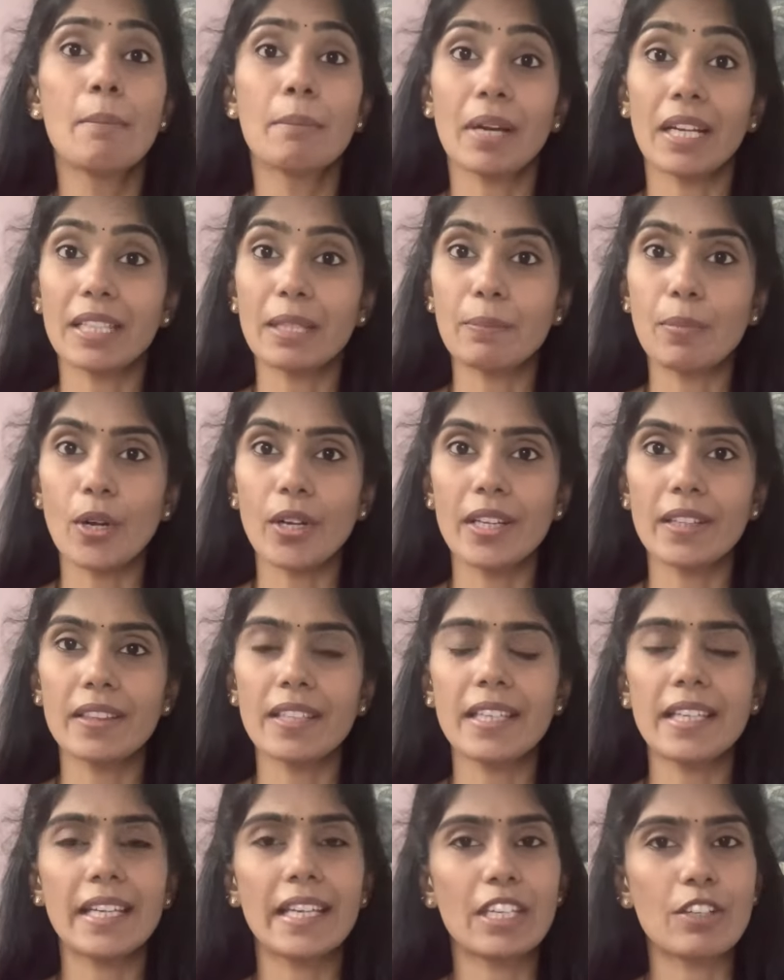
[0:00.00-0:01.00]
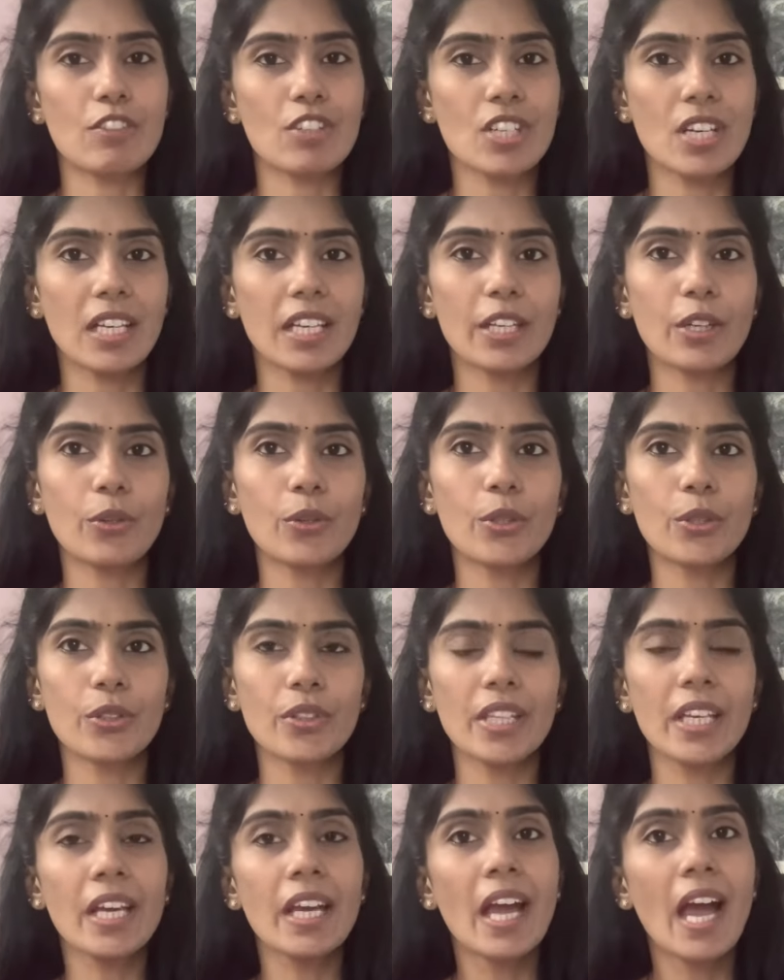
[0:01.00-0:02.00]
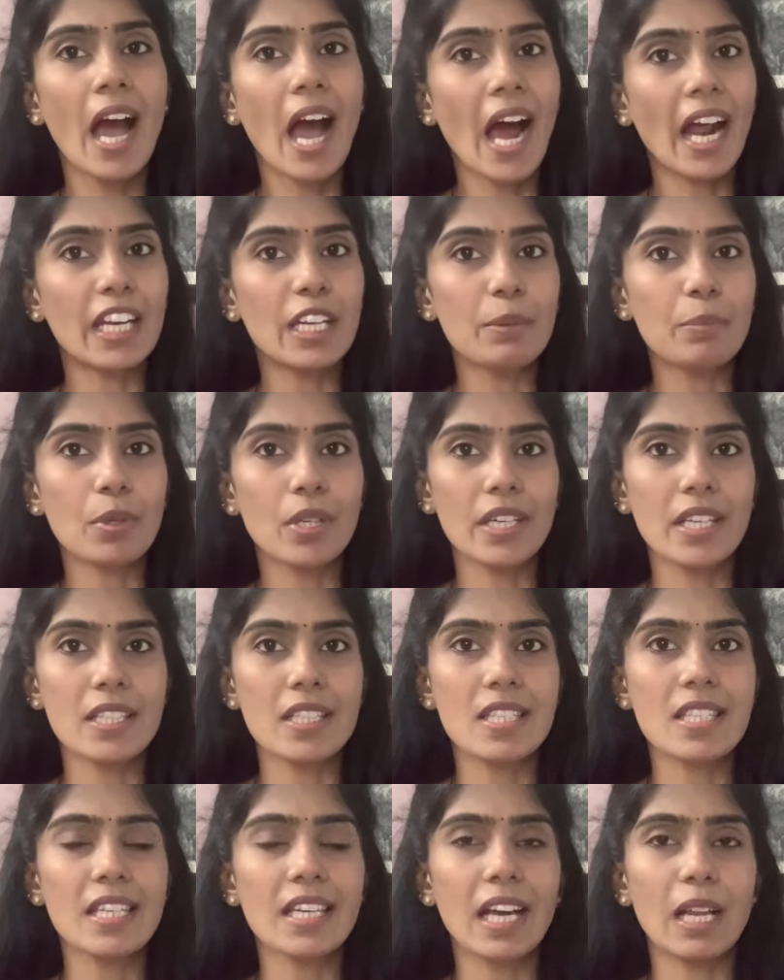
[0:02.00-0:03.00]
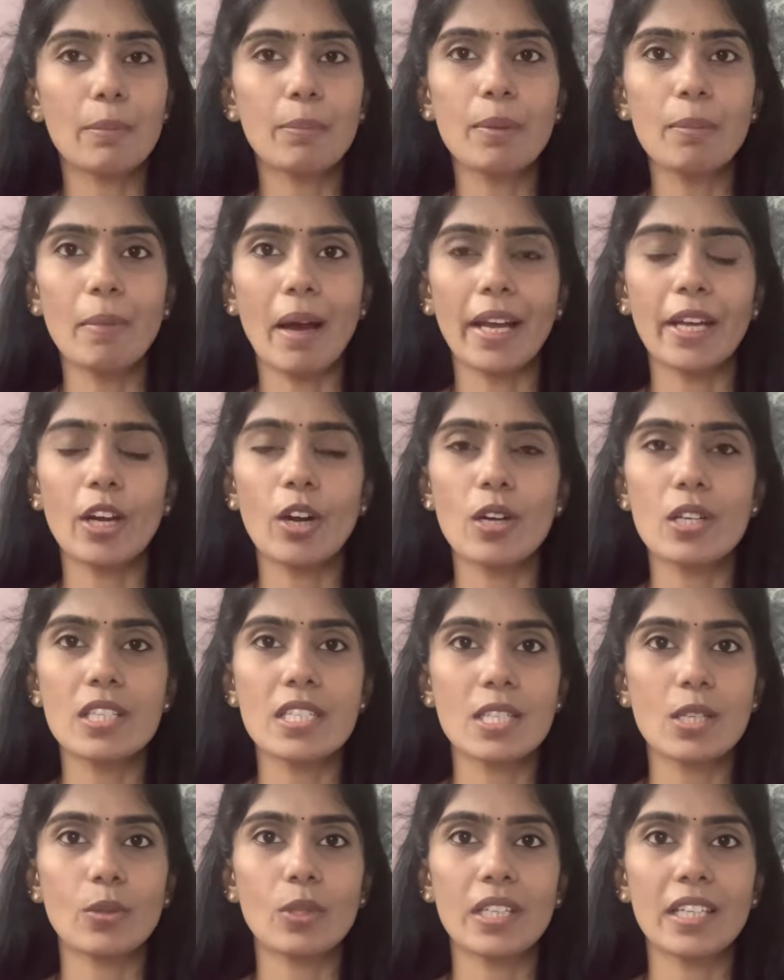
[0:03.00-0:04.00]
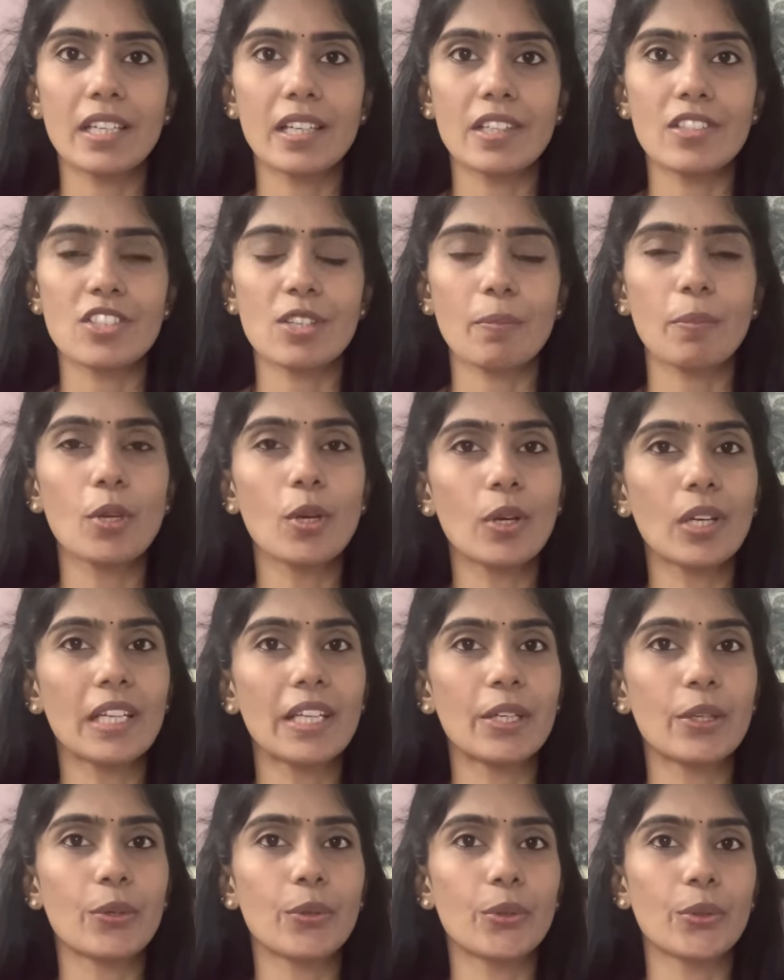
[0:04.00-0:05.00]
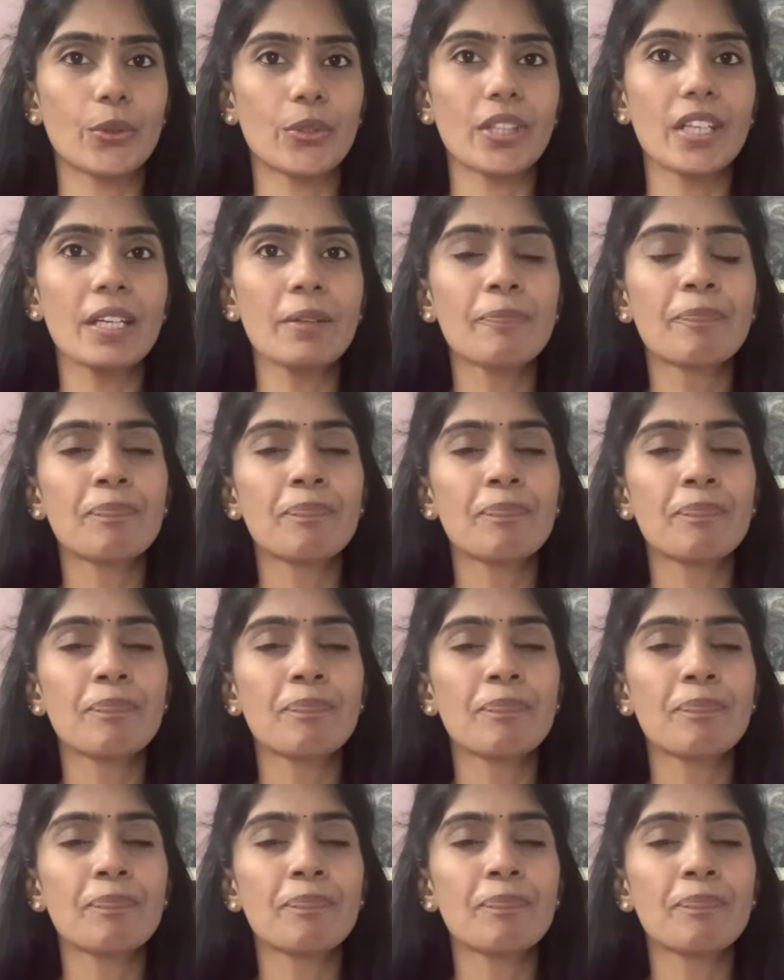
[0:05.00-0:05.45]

ప్రతి ప్రొడక్ట్ది ఇండివిజువల్ లింక్ ఉంటుంది అన్ని ప్రొడక్ట్స్ది కలిపి మై హాల్ స్టోర్ లింక్ అని చెప్పి ఒక లింక్ ఉంటుంది